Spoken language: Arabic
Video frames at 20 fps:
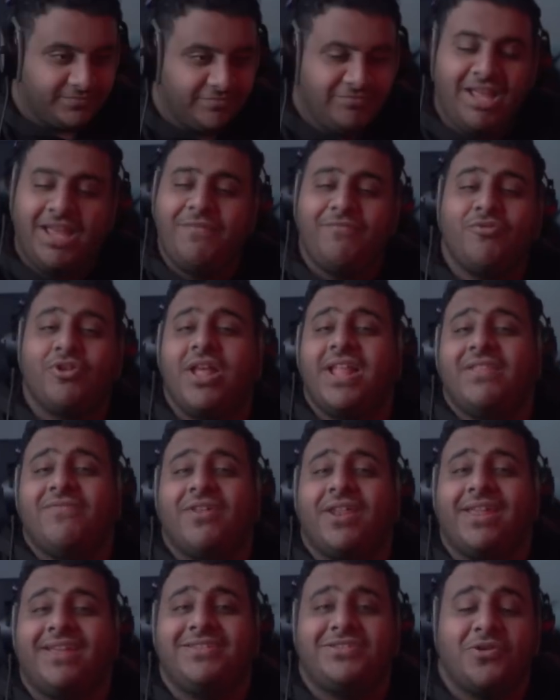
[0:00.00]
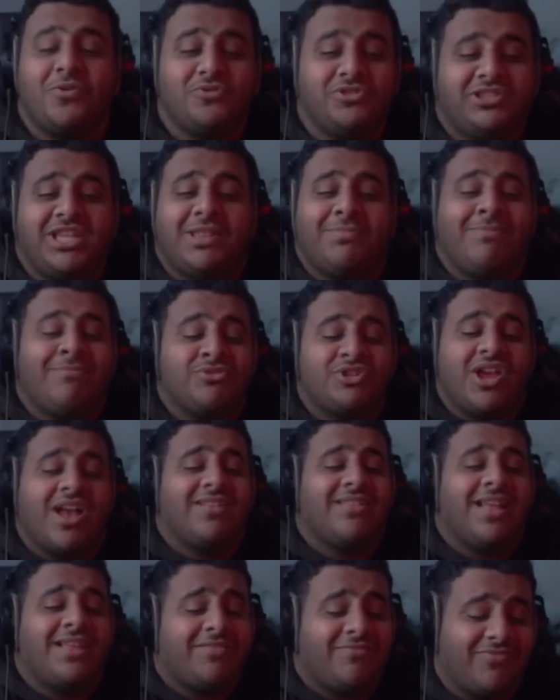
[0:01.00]
تعرفون هدفي الرئيسي هو جذب
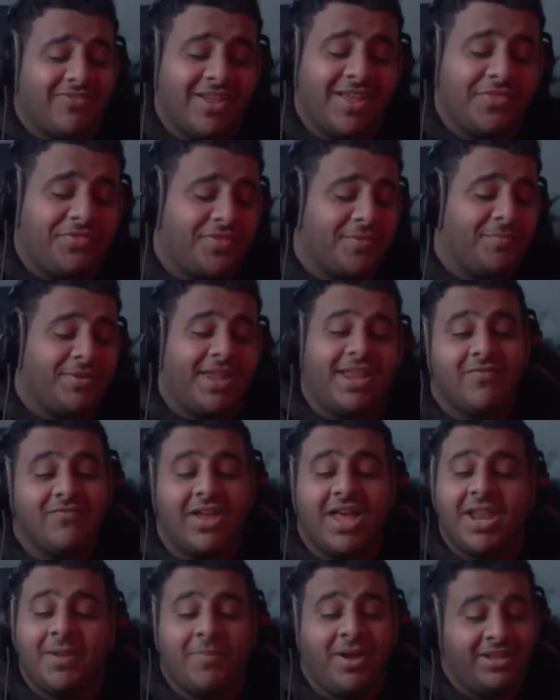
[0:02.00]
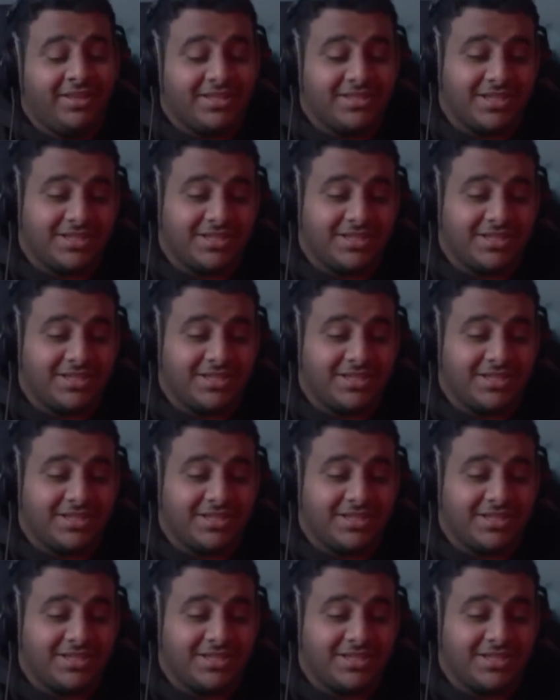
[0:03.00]
المشاهدات في الثمنيل انا ما احتاج اي